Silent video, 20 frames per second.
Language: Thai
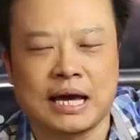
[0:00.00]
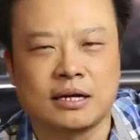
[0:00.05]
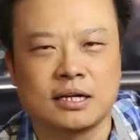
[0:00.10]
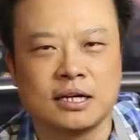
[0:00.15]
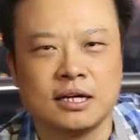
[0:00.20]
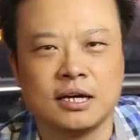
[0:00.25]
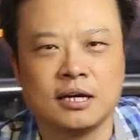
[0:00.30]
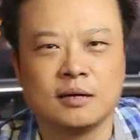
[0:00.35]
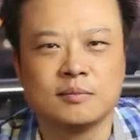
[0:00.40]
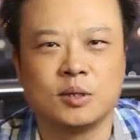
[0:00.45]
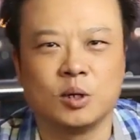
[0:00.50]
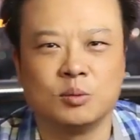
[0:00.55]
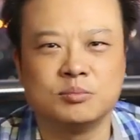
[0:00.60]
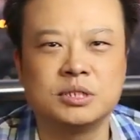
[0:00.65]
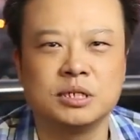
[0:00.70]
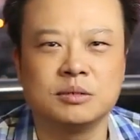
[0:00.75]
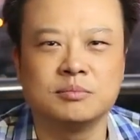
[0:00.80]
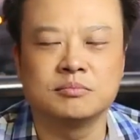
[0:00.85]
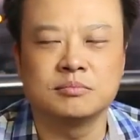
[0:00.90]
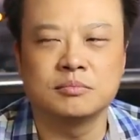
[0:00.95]
ละผม
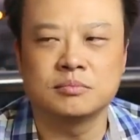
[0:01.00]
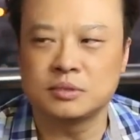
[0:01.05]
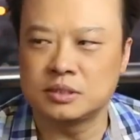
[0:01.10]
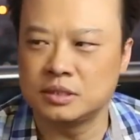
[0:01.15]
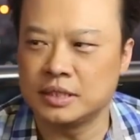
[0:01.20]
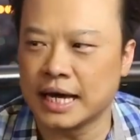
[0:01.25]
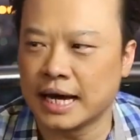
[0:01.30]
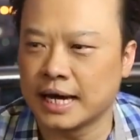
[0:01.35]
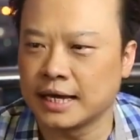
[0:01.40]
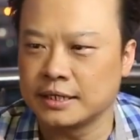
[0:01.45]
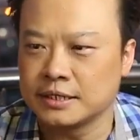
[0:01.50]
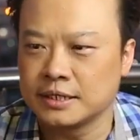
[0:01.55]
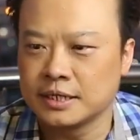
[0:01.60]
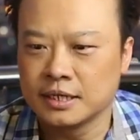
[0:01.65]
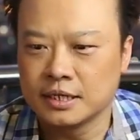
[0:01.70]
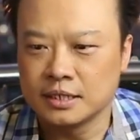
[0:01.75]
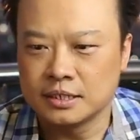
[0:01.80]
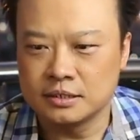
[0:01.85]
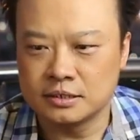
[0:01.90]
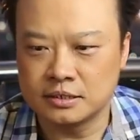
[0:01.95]
ถึงได้
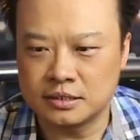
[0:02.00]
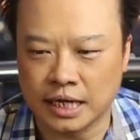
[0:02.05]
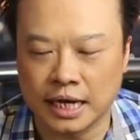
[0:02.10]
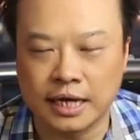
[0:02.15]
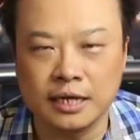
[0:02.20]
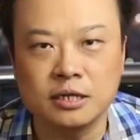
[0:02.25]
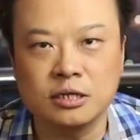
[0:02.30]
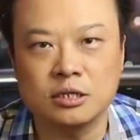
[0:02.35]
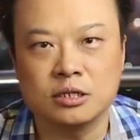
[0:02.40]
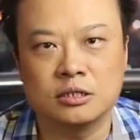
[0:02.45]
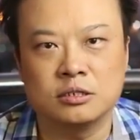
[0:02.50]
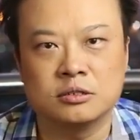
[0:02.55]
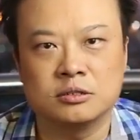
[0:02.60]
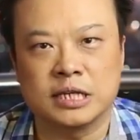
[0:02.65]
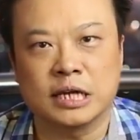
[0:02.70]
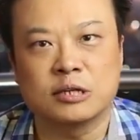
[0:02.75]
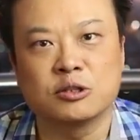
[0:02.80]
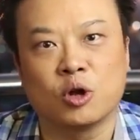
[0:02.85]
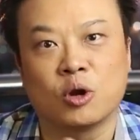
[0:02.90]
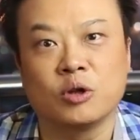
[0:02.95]
ใช้
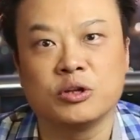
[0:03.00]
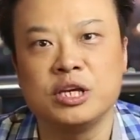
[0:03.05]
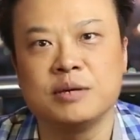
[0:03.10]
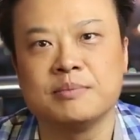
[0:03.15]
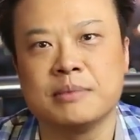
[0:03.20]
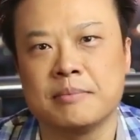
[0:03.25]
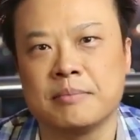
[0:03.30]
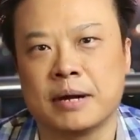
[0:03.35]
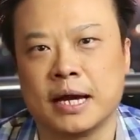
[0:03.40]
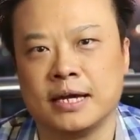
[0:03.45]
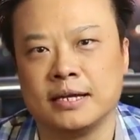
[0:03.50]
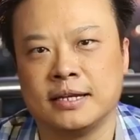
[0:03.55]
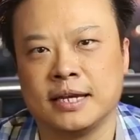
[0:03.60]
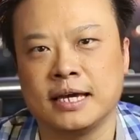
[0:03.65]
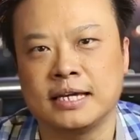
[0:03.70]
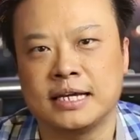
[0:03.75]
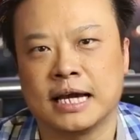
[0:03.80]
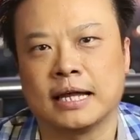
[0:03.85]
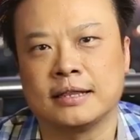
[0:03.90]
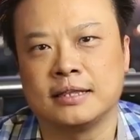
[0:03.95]
เทคโนโลยีใหม่ๆ
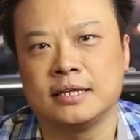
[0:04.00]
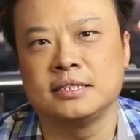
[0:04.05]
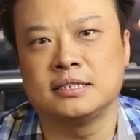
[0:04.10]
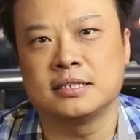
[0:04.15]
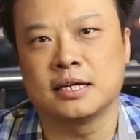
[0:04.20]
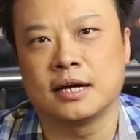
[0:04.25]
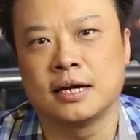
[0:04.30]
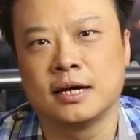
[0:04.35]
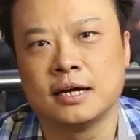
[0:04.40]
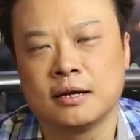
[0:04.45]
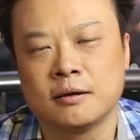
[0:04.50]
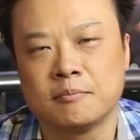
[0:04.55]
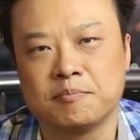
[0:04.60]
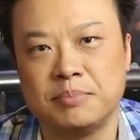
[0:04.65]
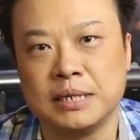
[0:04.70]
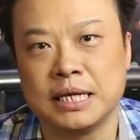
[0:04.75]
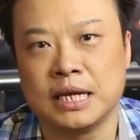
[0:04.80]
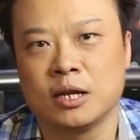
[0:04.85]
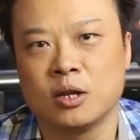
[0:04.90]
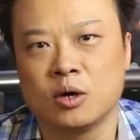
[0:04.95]
ในการที่จะ
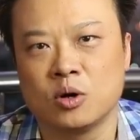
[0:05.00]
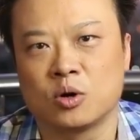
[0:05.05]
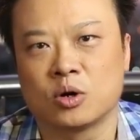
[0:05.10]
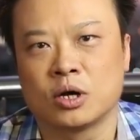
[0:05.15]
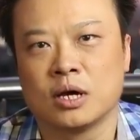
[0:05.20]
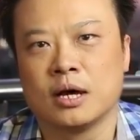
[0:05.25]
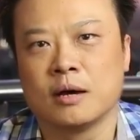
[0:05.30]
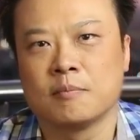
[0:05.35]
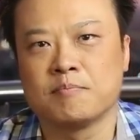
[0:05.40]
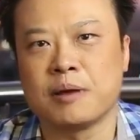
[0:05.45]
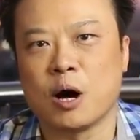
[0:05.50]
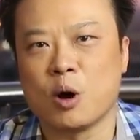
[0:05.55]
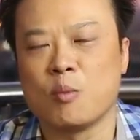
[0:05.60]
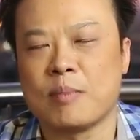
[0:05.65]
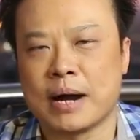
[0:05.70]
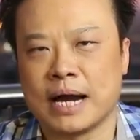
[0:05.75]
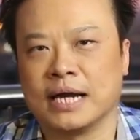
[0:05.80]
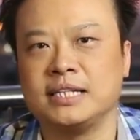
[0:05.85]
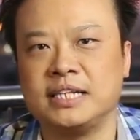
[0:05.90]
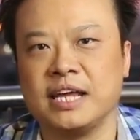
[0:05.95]
เปลี่ยนโลกเป้า
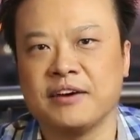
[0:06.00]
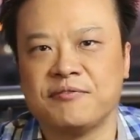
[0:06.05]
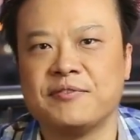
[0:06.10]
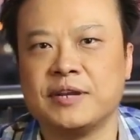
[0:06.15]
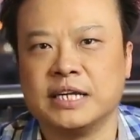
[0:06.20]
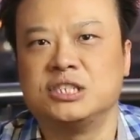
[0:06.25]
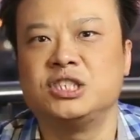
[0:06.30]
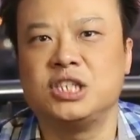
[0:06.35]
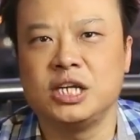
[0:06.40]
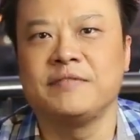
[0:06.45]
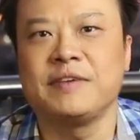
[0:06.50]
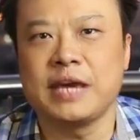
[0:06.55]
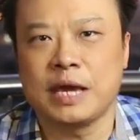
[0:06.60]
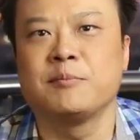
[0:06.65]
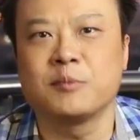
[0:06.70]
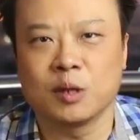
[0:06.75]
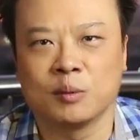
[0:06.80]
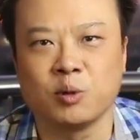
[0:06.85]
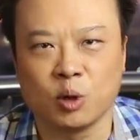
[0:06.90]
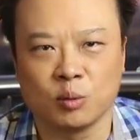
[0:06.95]
หมาย definite chief
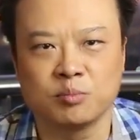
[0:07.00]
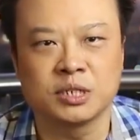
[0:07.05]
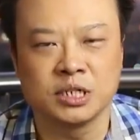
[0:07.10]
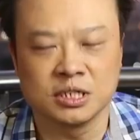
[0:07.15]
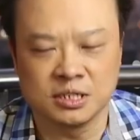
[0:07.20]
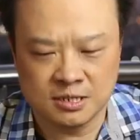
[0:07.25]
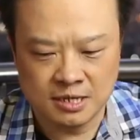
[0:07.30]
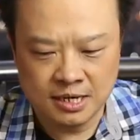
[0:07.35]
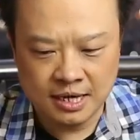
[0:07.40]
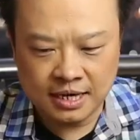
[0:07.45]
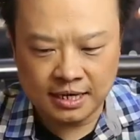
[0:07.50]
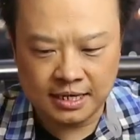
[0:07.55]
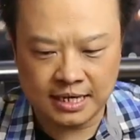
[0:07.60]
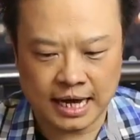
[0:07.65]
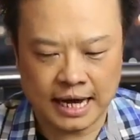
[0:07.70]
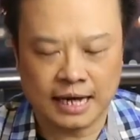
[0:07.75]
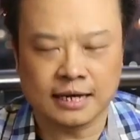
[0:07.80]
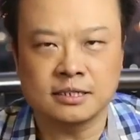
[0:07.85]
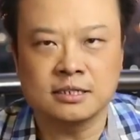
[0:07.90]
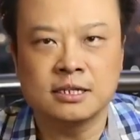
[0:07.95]
aim ของผมคือ
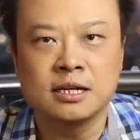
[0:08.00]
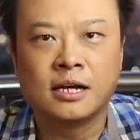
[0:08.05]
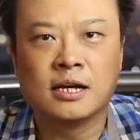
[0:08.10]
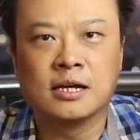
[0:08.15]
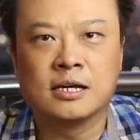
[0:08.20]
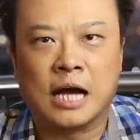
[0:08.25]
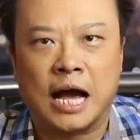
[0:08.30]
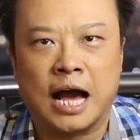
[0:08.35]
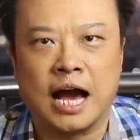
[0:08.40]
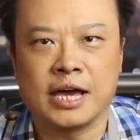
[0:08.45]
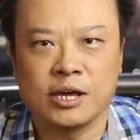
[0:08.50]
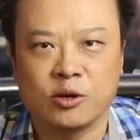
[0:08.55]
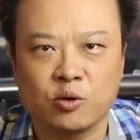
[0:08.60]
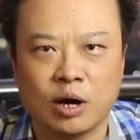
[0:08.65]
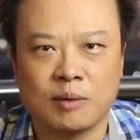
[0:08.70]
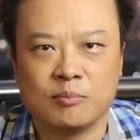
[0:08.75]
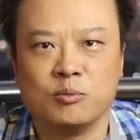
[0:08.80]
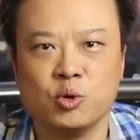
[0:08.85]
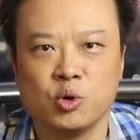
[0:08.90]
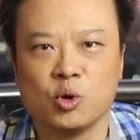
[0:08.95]
การให้
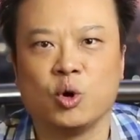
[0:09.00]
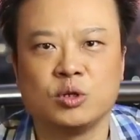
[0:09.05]
ความรู้